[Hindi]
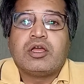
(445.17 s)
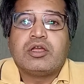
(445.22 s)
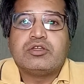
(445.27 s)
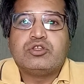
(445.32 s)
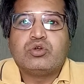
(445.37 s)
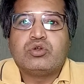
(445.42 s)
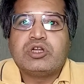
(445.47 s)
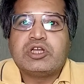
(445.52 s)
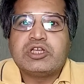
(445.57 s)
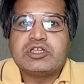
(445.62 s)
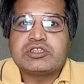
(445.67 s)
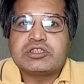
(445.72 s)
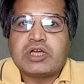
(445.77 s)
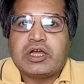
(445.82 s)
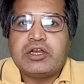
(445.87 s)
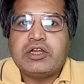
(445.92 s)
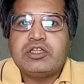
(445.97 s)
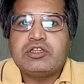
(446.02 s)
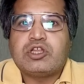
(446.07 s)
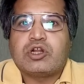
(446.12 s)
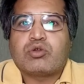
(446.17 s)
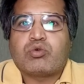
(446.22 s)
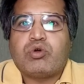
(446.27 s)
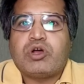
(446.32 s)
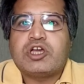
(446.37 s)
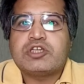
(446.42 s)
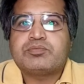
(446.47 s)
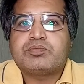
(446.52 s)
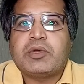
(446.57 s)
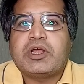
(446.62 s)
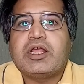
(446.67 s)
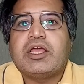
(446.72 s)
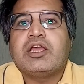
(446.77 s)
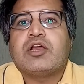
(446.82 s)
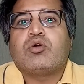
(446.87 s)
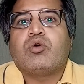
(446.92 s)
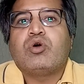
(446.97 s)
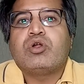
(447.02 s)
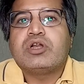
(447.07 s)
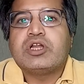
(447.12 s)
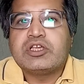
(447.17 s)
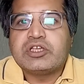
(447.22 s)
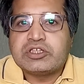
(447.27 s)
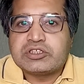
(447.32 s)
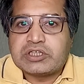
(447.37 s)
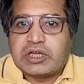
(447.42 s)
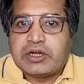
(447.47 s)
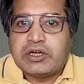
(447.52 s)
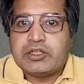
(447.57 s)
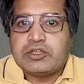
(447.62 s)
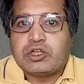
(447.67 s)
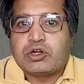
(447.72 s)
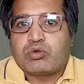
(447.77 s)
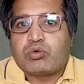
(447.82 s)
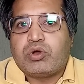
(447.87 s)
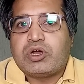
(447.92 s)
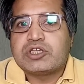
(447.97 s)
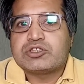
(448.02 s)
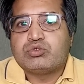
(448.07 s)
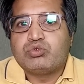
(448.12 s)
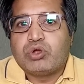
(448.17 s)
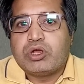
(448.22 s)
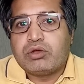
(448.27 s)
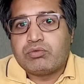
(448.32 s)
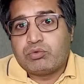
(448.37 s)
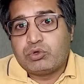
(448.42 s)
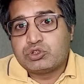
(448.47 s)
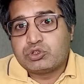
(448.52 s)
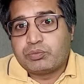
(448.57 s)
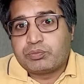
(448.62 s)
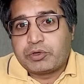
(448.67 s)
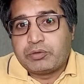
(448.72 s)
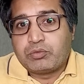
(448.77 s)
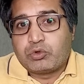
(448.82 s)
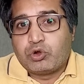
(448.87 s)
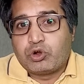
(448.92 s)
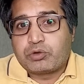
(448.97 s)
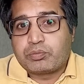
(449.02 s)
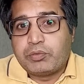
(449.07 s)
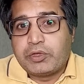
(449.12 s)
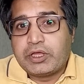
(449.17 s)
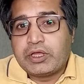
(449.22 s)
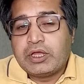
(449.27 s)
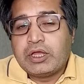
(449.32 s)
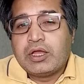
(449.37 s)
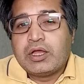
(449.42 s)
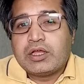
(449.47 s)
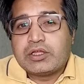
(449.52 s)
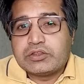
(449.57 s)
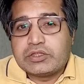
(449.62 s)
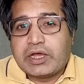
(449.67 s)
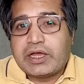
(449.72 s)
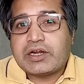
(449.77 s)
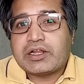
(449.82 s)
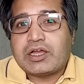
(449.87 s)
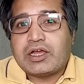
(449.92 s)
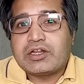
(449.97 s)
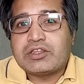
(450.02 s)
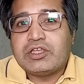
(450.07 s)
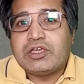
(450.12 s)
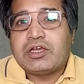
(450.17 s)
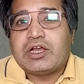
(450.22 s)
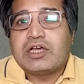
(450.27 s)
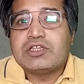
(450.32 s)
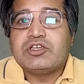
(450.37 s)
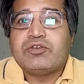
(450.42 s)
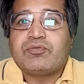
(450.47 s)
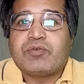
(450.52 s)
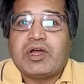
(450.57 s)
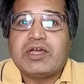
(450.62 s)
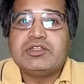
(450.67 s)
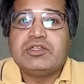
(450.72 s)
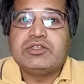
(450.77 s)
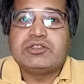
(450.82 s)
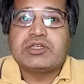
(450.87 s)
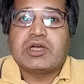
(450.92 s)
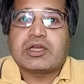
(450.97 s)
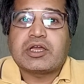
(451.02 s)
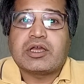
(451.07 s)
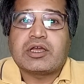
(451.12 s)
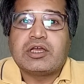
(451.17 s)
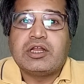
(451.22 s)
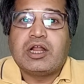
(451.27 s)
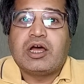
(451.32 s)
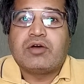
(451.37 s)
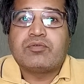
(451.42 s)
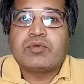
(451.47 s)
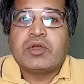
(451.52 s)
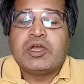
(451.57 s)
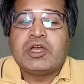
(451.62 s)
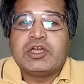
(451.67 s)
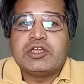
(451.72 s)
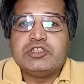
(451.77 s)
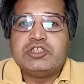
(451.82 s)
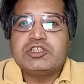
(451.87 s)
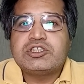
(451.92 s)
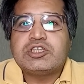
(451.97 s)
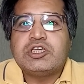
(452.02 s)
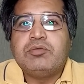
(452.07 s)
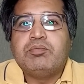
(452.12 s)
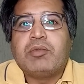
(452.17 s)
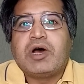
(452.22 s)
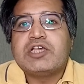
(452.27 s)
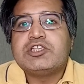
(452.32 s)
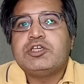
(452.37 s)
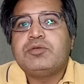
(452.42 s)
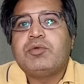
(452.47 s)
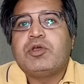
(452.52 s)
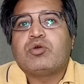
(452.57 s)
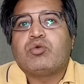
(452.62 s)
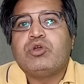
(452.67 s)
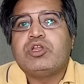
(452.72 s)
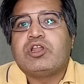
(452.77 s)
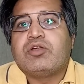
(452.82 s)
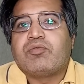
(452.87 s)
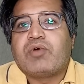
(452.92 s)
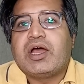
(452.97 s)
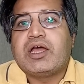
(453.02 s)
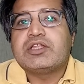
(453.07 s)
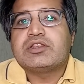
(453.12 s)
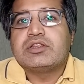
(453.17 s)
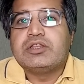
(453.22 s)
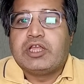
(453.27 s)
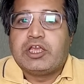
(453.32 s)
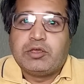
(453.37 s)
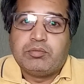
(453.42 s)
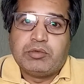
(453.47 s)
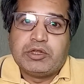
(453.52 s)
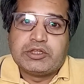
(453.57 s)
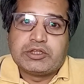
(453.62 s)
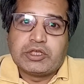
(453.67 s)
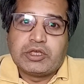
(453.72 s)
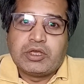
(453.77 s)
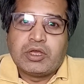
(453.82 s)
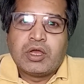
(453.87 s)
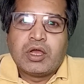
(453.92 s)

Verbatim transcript: जो नजसानी दरख्वास्त पर एक और नजसानी दरख्वास्त जो है वो सुप्रीम कोर्ट में दायर कर दी काजी फ़ायद ईसा के ख़िलाफ़ जिसकी माजी में कोई रिवायत नहीं मिलती